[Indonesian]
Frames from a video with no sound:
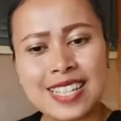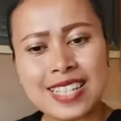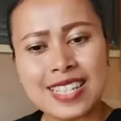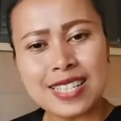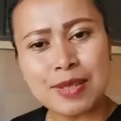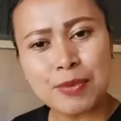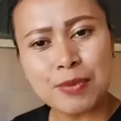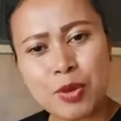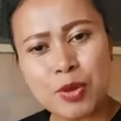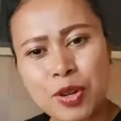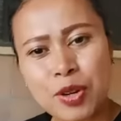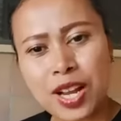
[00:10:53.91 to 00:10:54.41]

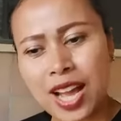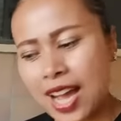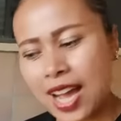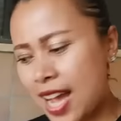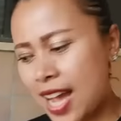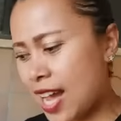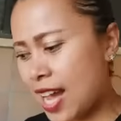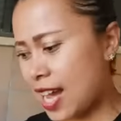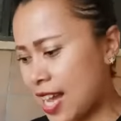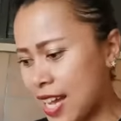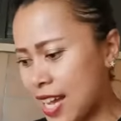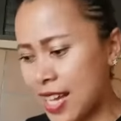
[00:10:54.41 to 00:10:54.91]

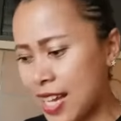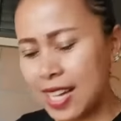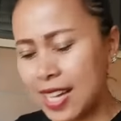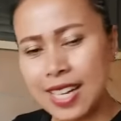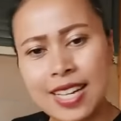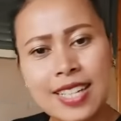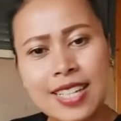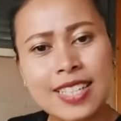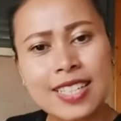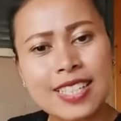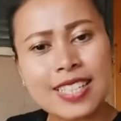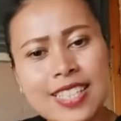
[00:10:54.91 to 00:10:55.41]
Semoga
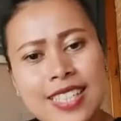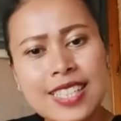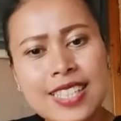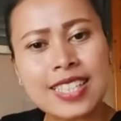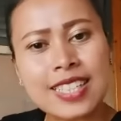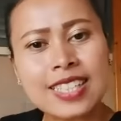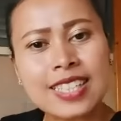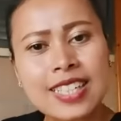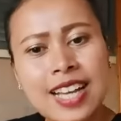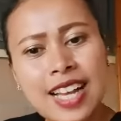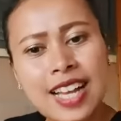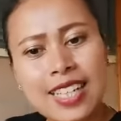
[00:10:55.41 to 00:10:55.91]
rezeki
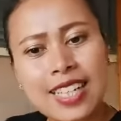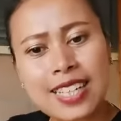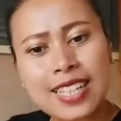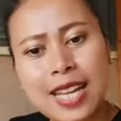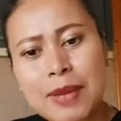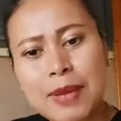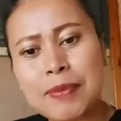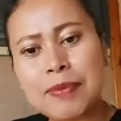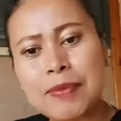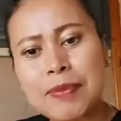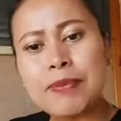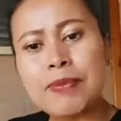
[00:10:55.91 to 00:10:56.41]

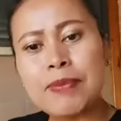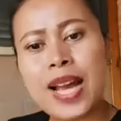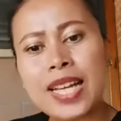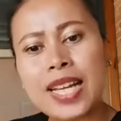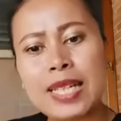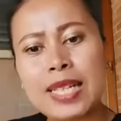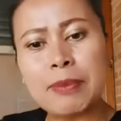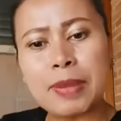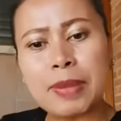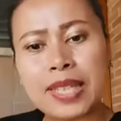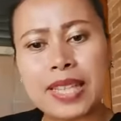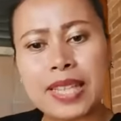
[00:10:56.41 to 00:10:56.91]
kalian
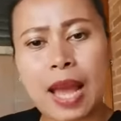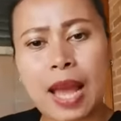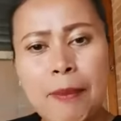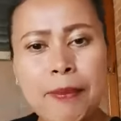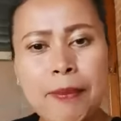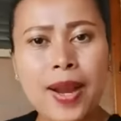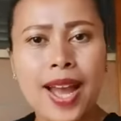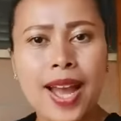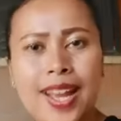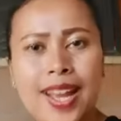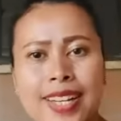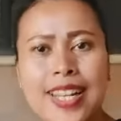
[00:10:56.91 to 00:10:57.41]
makin
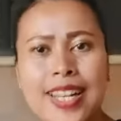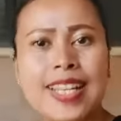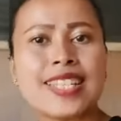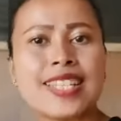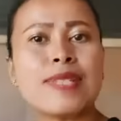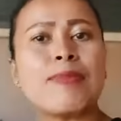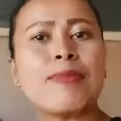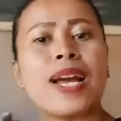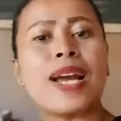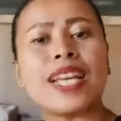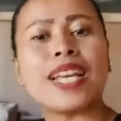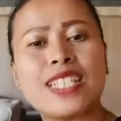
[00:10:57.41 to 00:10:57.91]
bertambah dan
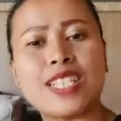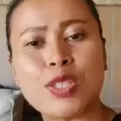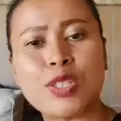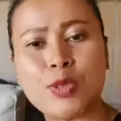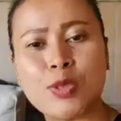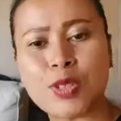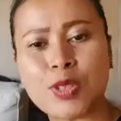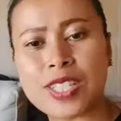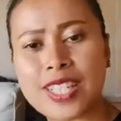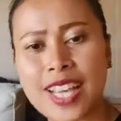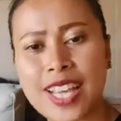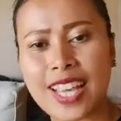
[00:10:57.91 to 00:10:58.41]
semakin
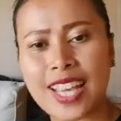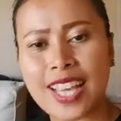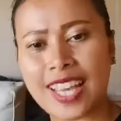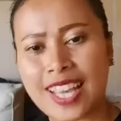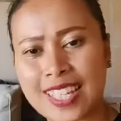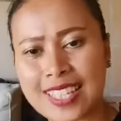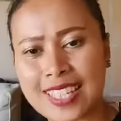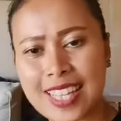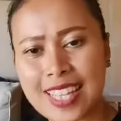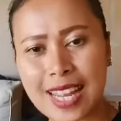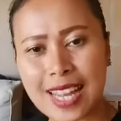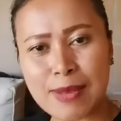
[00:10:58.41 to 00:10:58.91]

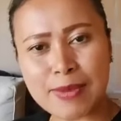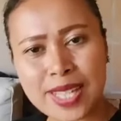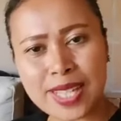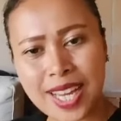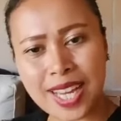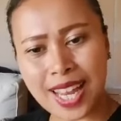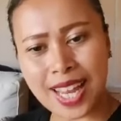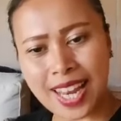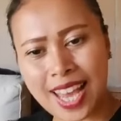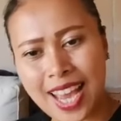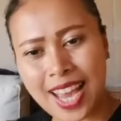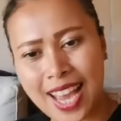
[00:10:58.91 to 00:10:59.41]
sukses dalam
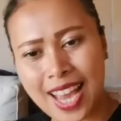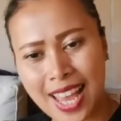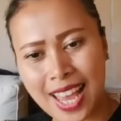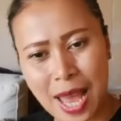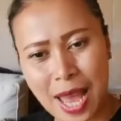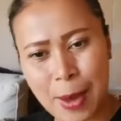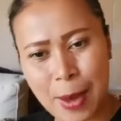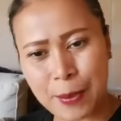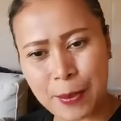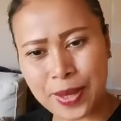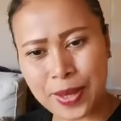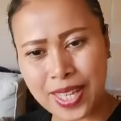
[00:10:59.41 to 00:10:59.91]
segala
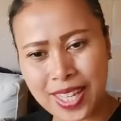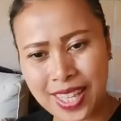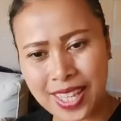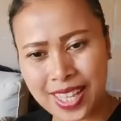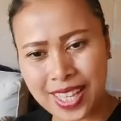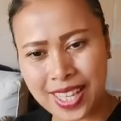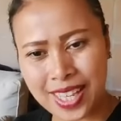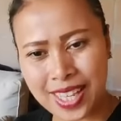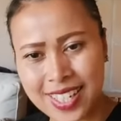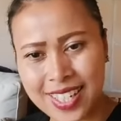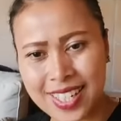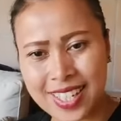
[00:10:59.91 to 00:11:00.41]
hal.
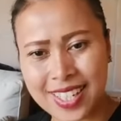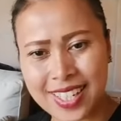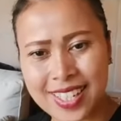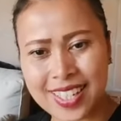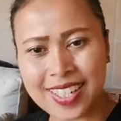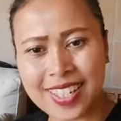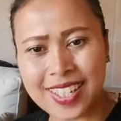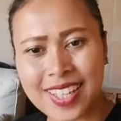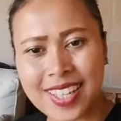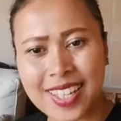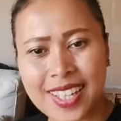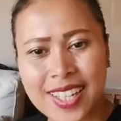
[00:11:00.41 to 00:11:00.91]

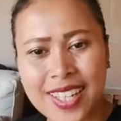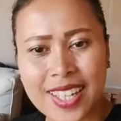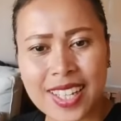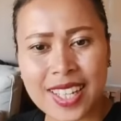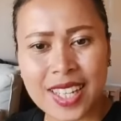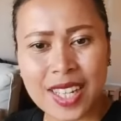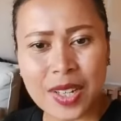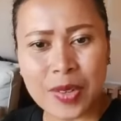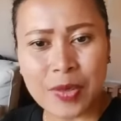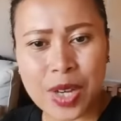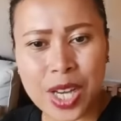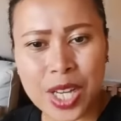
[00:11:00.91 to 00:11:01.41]
Amin.
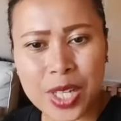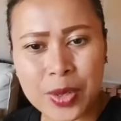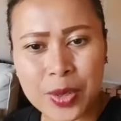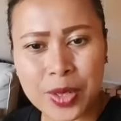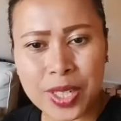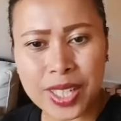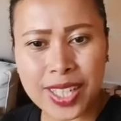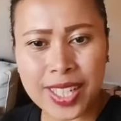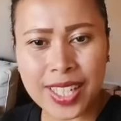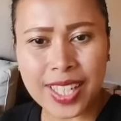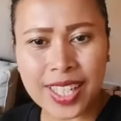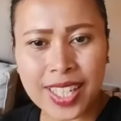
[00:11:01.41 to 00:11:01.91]
Wahyu
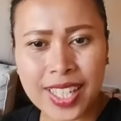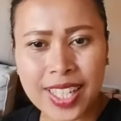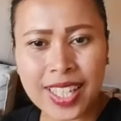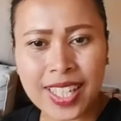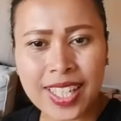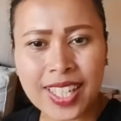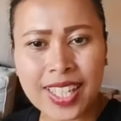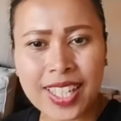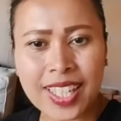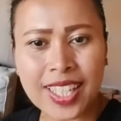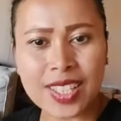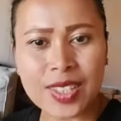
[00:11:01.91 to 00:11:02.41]

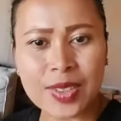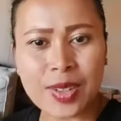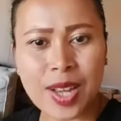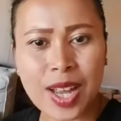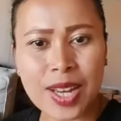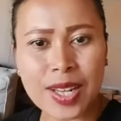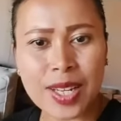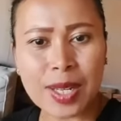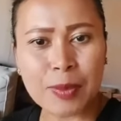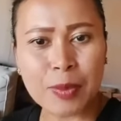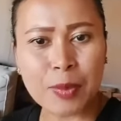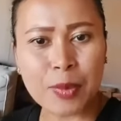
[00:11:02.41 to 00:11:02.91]
Rini, itu
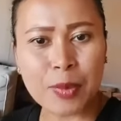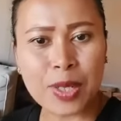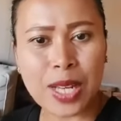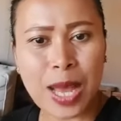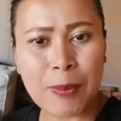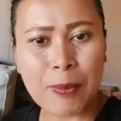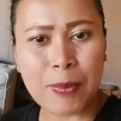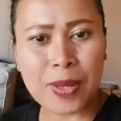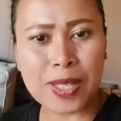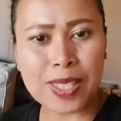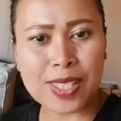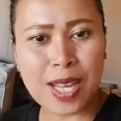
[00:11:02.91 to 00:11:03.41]
anak bule
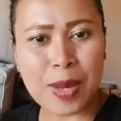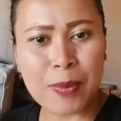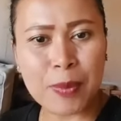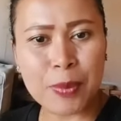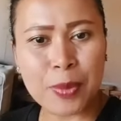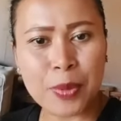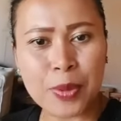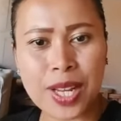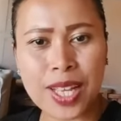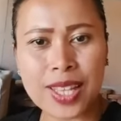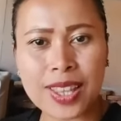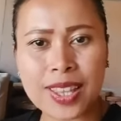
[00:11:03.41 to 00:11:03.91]
apa
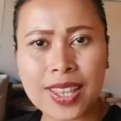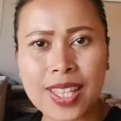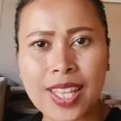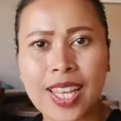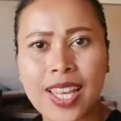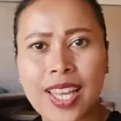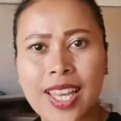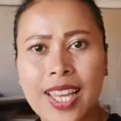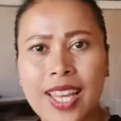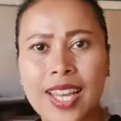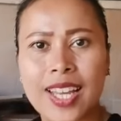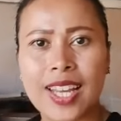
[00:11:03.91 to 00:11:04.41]
campuran teh?